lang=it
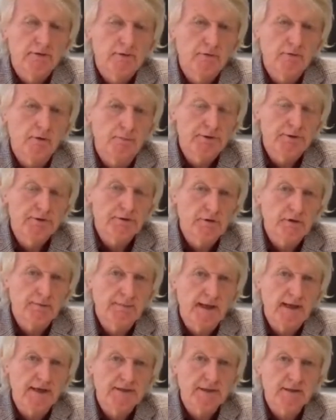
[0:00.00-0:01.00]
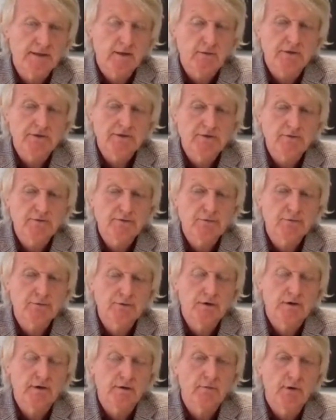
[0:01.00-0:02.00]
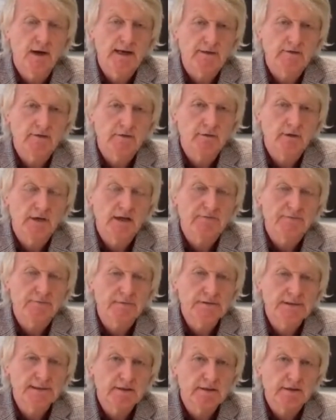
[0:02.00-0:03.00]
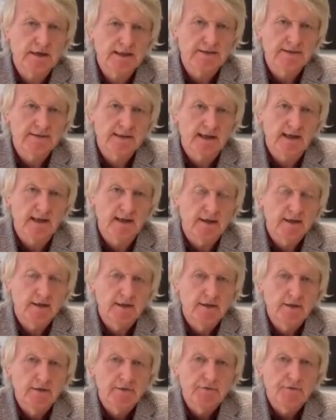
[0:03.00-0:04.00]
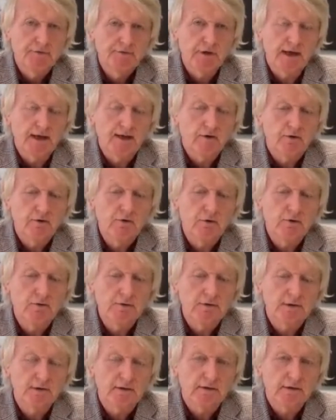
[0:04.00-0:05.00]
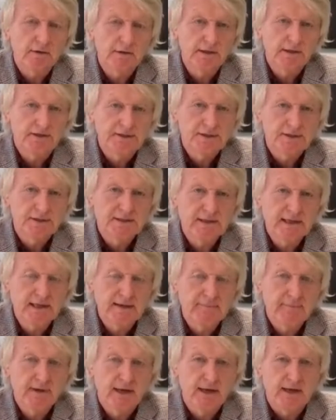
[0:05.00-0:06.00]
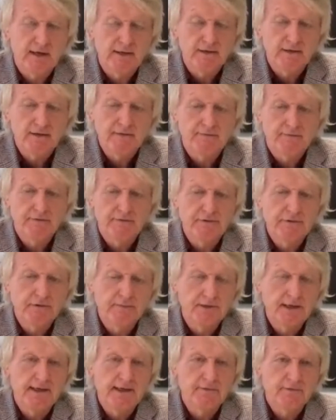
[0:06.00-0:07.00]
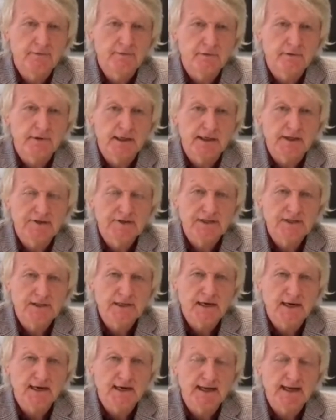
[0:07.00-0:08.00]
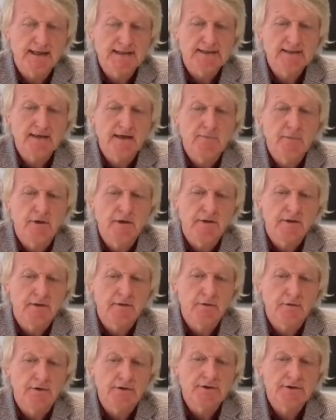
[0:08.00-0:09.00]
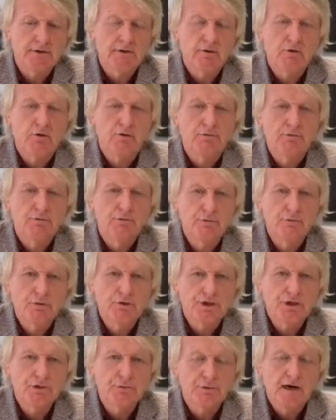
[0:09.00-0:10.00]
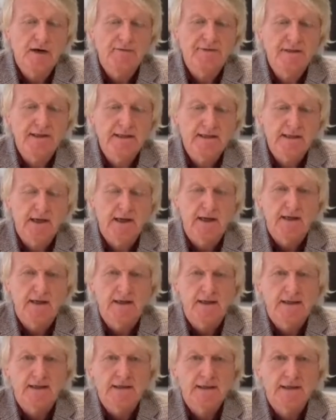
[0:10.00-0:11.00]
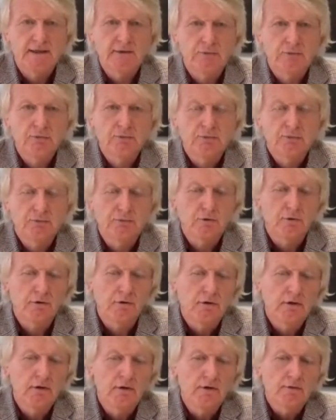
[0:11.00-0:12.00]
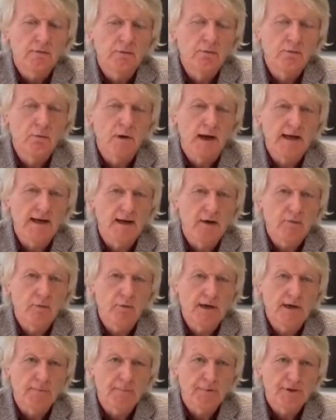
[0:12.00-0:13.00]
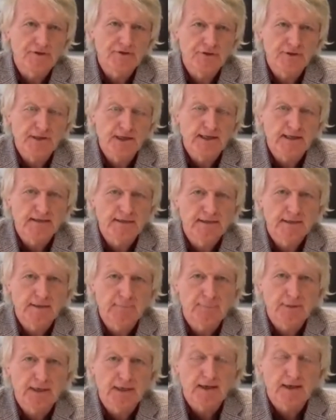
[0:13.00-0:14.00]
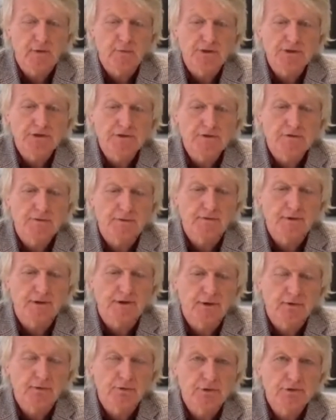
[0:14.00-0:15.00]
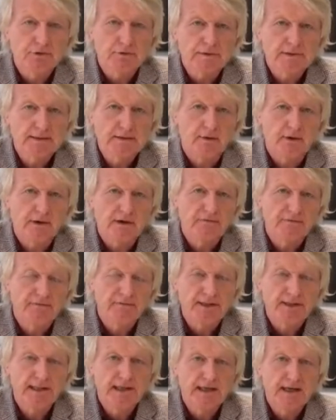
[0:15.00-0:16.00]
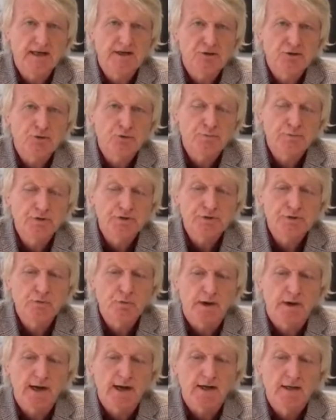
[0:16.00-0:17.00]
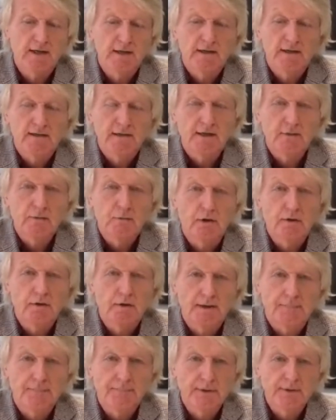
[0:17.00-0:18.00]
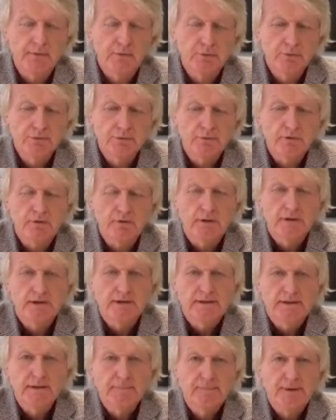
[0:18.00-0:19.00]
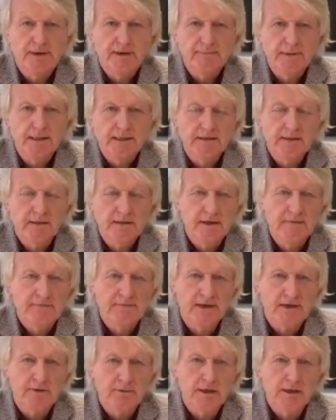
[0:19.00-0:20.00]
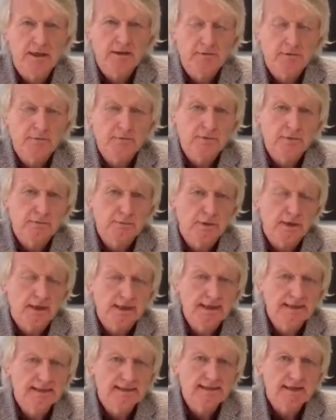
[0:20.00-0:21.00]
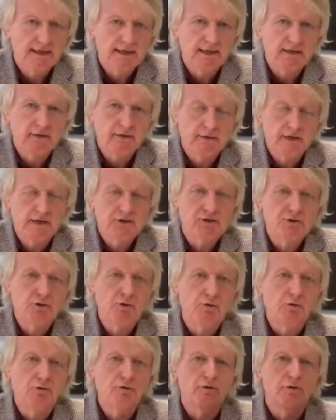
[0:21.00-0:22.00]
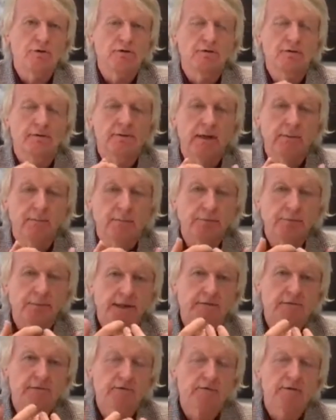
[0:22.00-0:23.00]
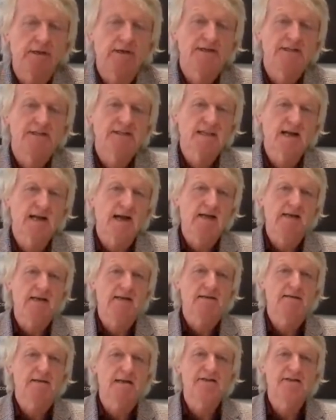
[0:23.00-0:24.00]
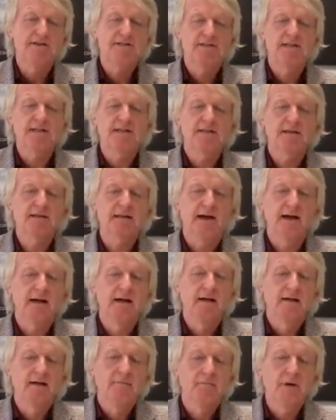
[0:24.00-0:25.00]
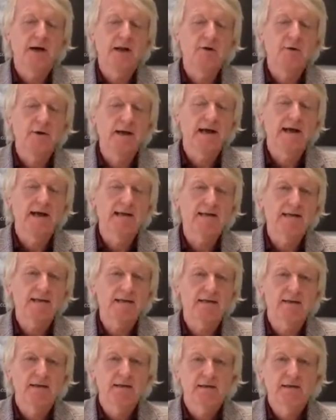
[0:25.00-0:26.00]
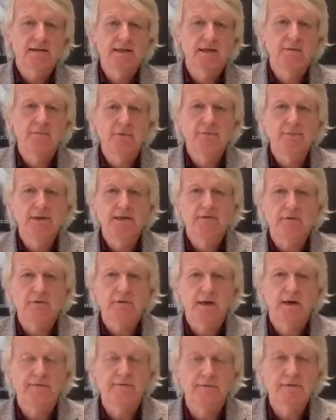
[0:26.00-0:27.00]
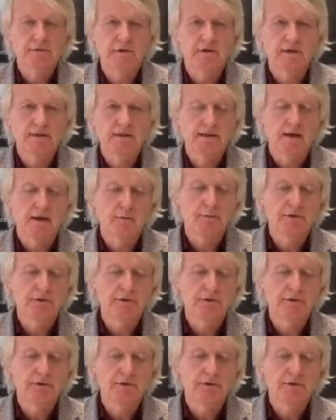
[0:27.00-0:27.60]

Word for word: come sono emerse da questo studio, riguardano la funzionalità cioè con il sistema di infoltimento della Cesare Ragazzi Laboratories conduci una vita del tutto uguale a quella precedente, perché questa ricostruzione fedele su misura del cuoio capelluto ti permette di avere una naturalezza che non è solo nel momento dello styling, dell'estetica, ma lo è anche nel momento della funzionalità.